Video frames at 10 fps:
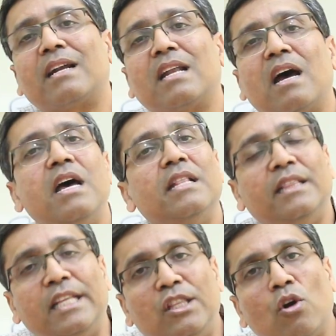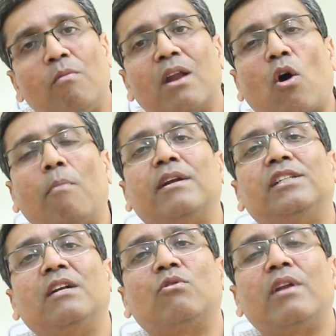একটা দ্বিতীয়বার
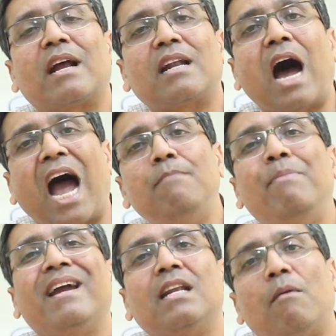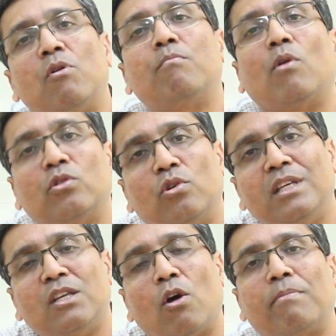অপারেশন করে একটা হাইপেক নামক
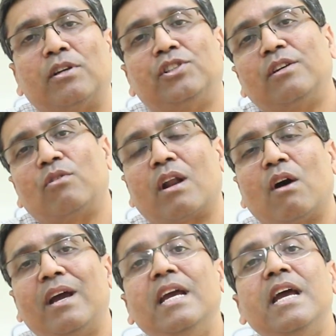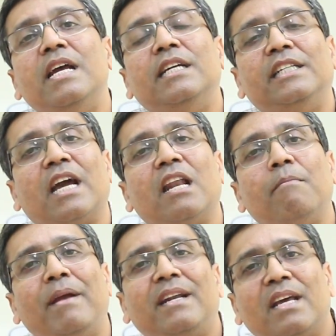পদ্ধতিতে অপারেশন করা হয় সেখানে
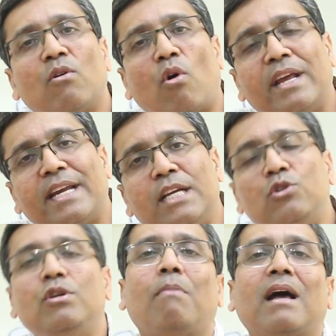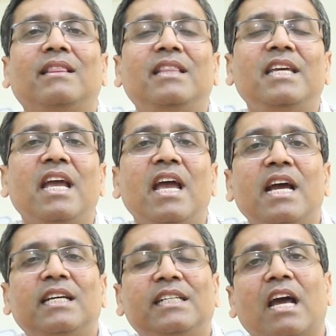পেটের অনেক কিছুই বাদ দিয়ে
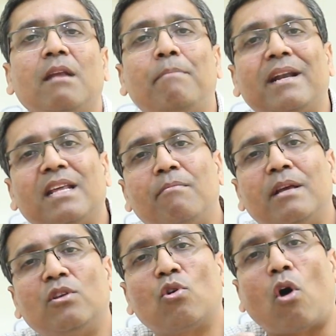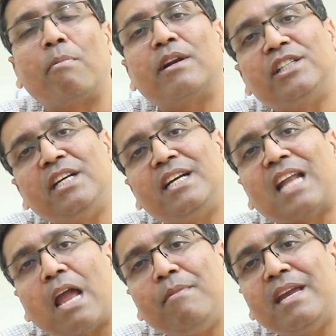সেখানে পেটের ভেতর অপারেশনের
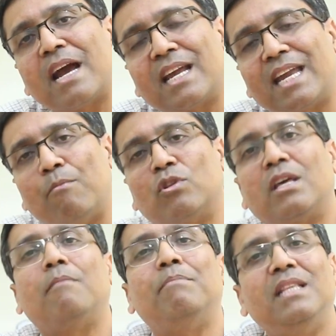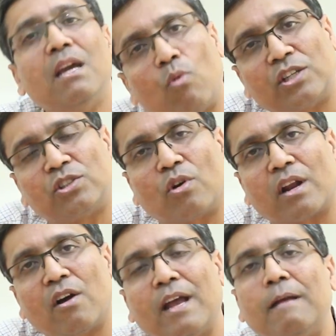টাইমেই একটা কেমোথেরাপি দিয়ে ওয়াশ
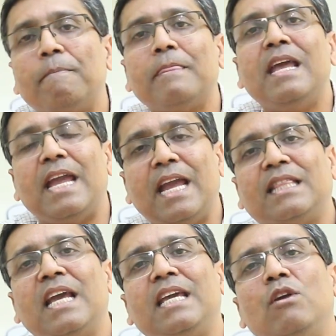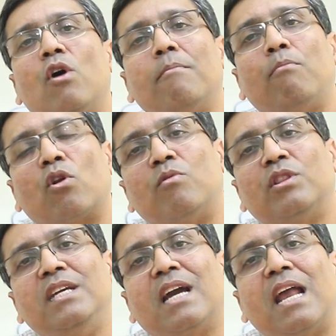করা হয় এতে কি হয়
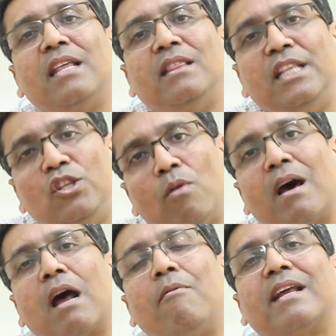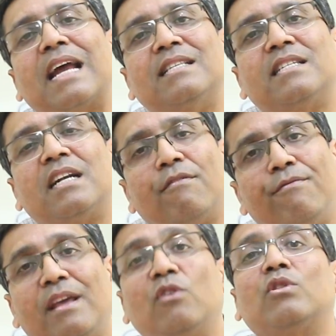পরবর্তীকালে দ্বিতীয়বার আবার ক্যান্সারটা
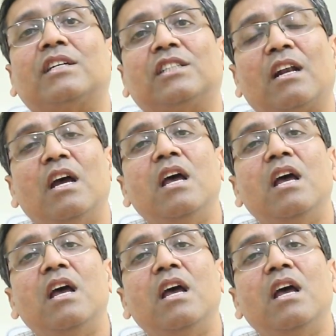ফেরত আসার